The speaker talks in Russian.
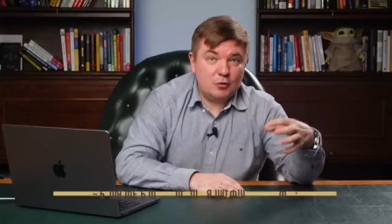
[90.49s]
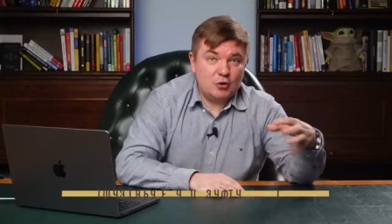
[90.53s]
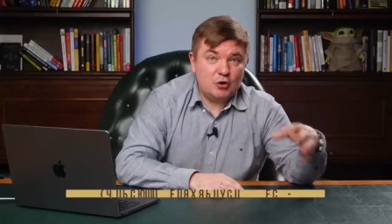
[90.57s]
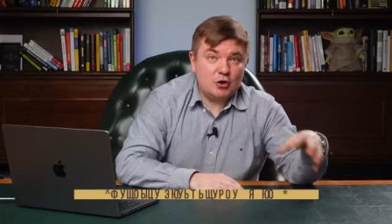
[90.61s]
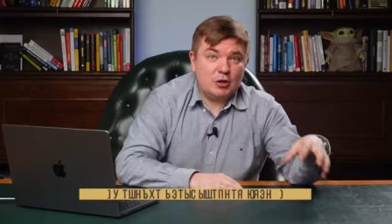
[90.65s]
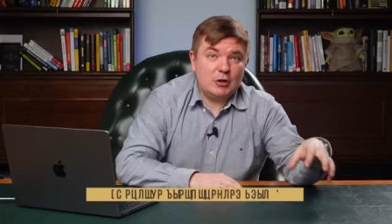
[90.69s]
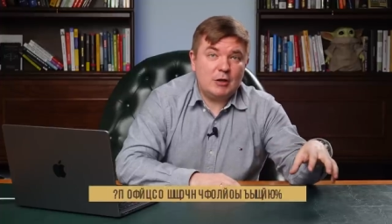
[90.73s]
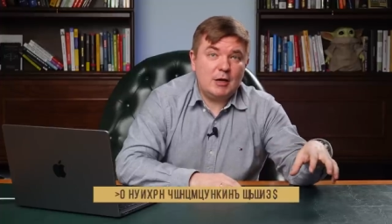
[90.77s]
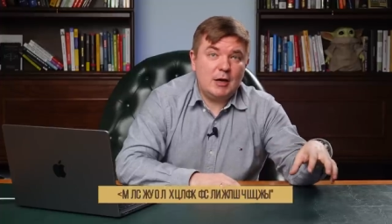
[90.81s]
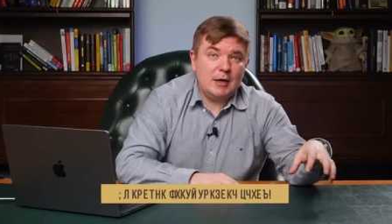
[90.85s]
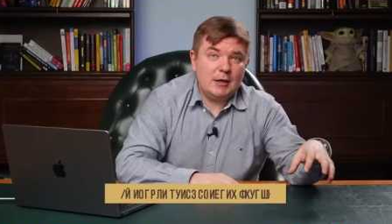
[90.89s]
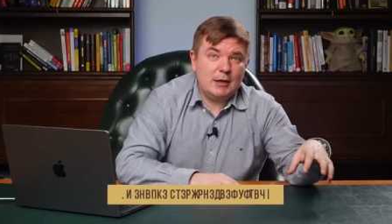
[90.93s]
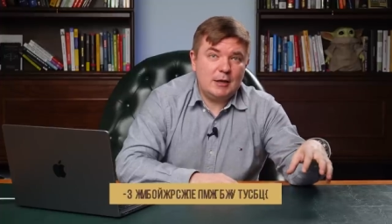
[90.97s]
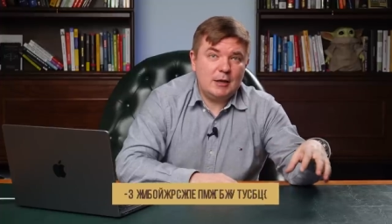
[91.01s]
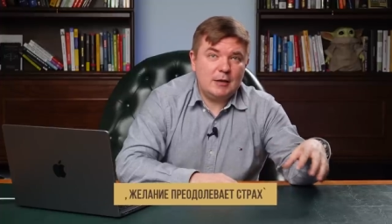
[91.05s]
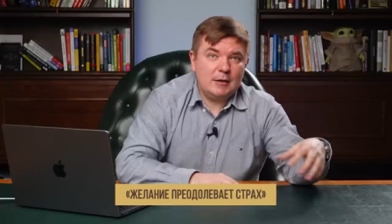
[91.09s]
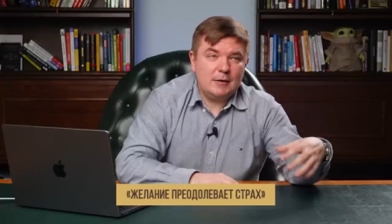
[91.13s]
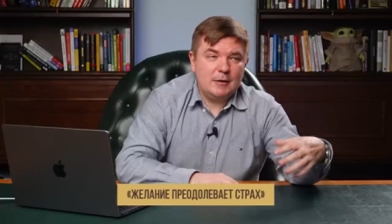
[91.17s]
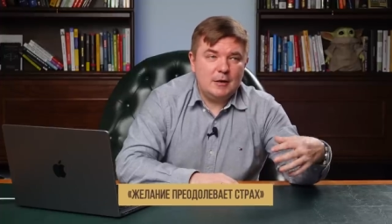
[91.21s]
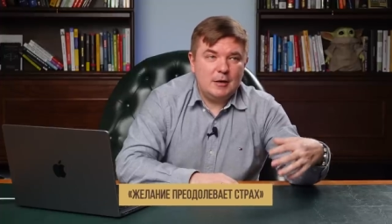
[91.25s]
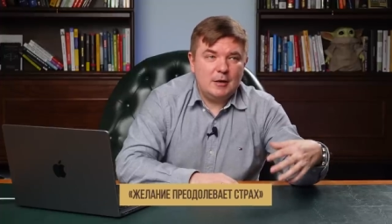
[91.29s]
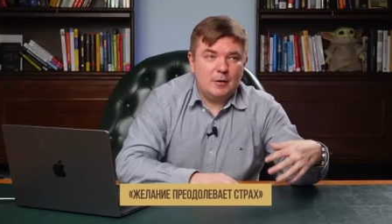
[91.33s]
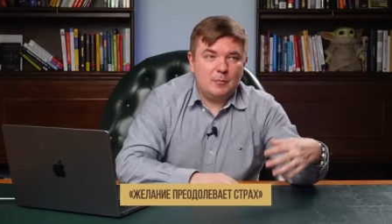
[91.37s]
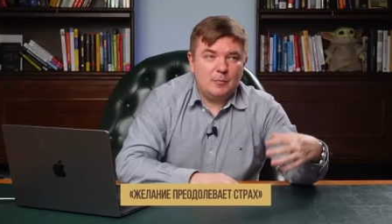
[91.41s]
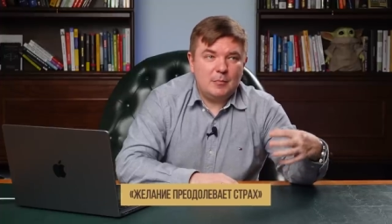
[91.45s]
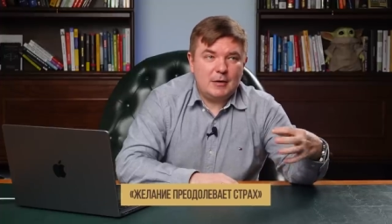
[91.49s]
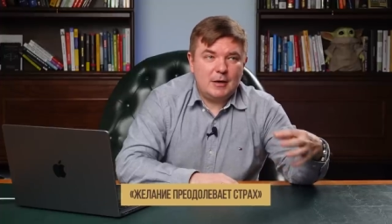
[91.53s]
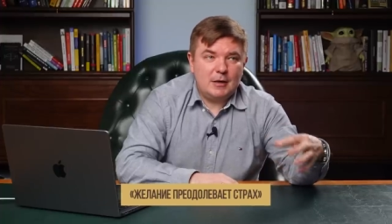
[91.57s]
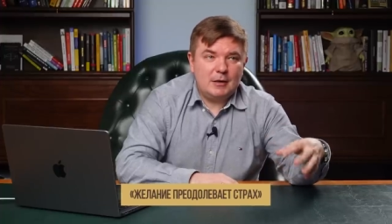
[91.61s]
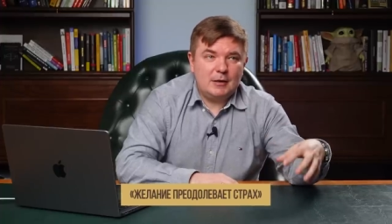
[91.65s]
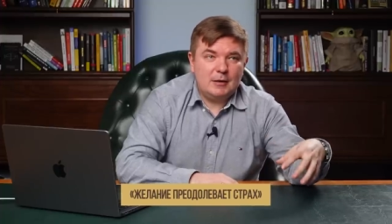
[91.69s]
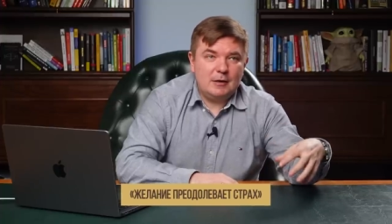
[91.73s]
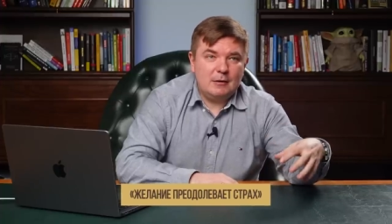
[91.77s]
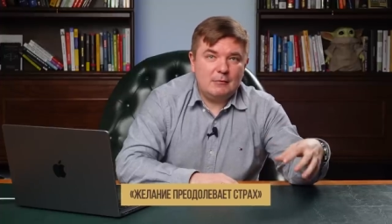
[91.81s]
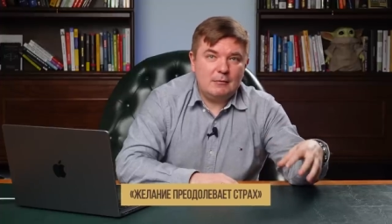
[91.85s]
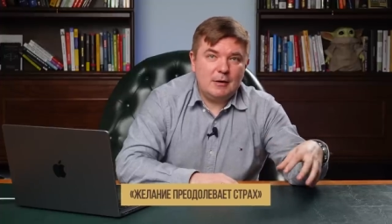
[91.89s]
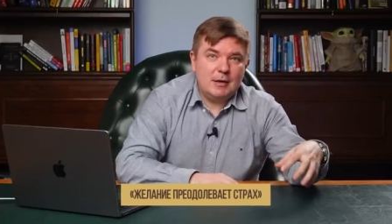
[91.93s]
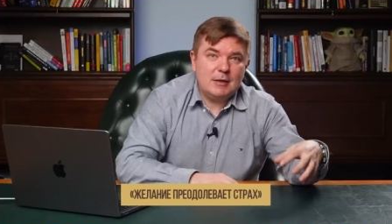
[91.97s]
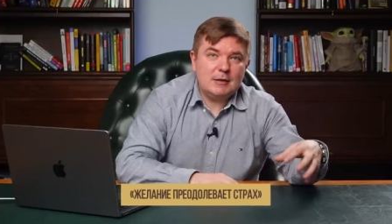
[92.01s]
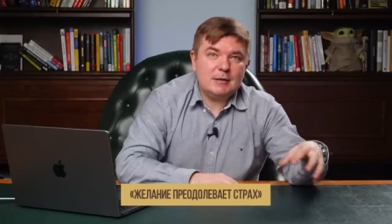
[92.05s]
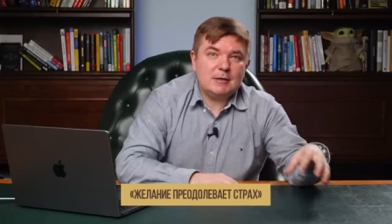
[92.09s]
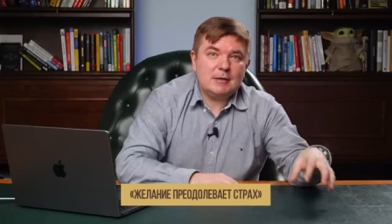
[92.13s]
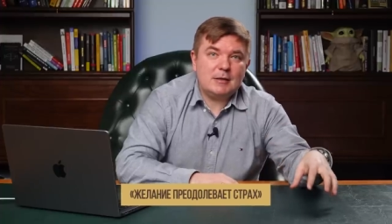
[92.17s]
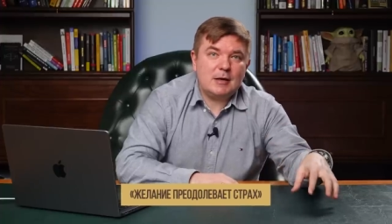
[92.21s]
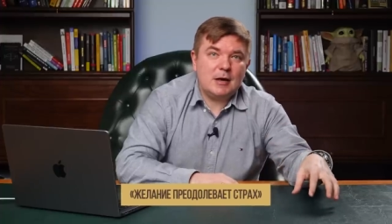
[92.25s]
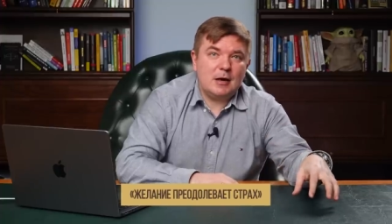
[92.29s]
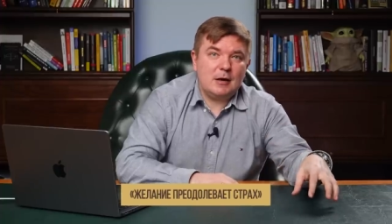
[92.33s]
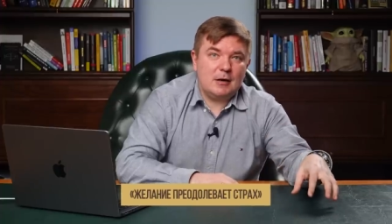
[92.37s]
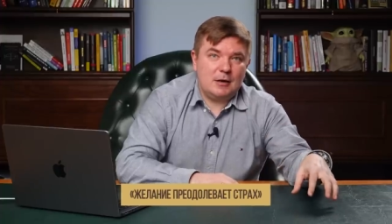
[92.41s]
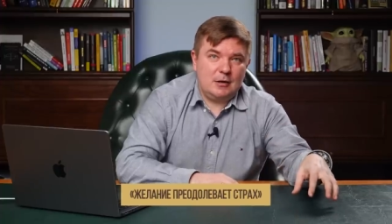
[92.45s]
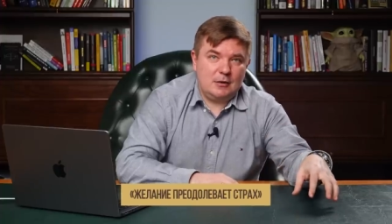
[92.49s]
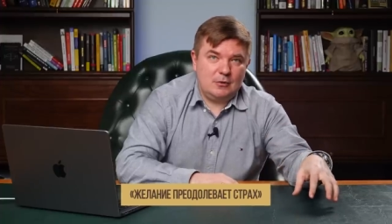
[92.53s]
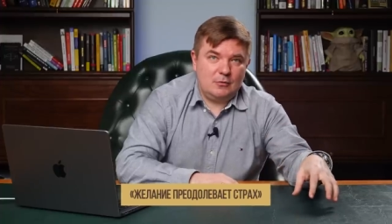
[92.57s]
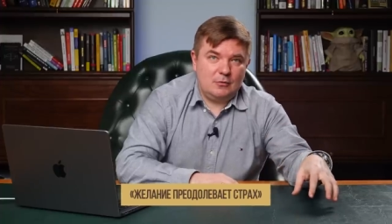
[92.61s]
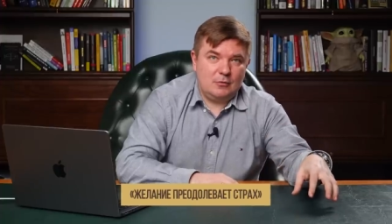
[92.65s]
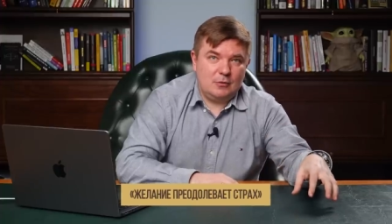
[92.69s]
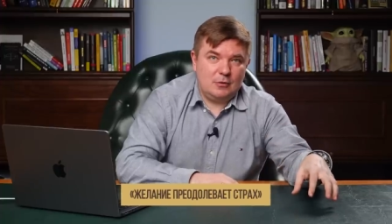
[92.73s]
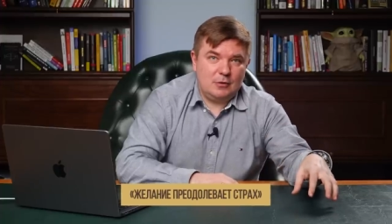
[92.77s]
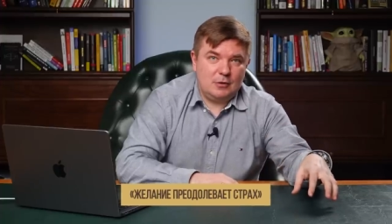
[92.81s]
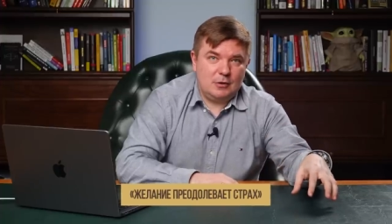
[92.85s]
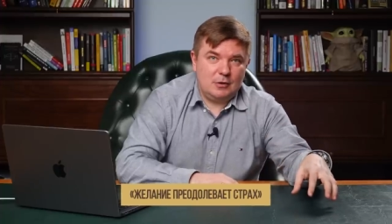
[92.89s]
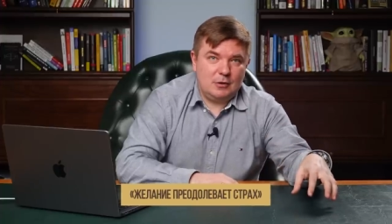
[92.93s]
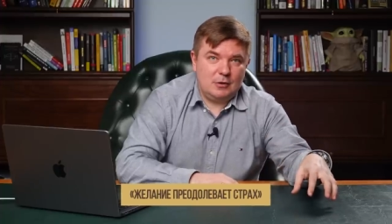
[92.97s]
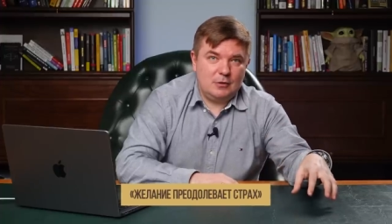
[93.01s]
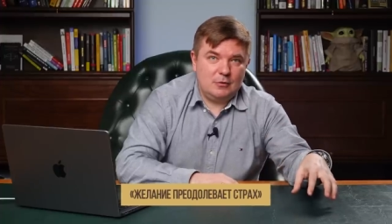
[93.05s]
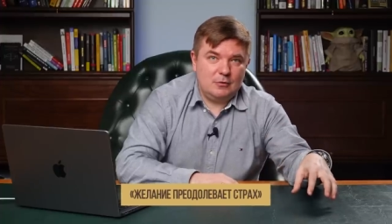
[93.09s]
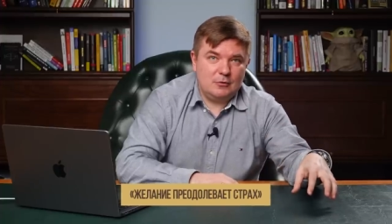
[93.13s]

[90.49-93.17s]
вот желание преодолевает страх, который ты